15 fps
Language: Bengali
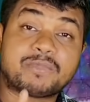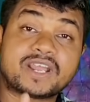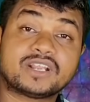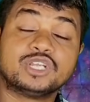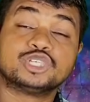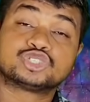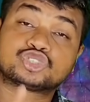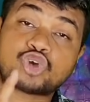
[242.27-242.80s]

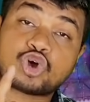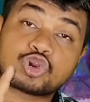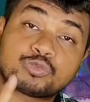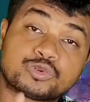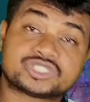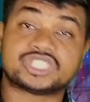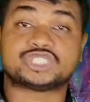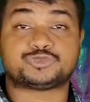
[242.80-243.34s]
আমার
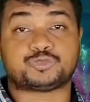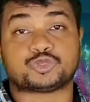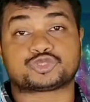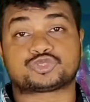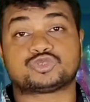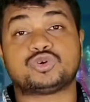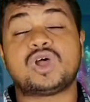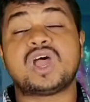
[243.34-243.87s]
সর্বশেষ
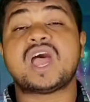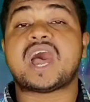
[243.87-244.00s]
প্রশ্ন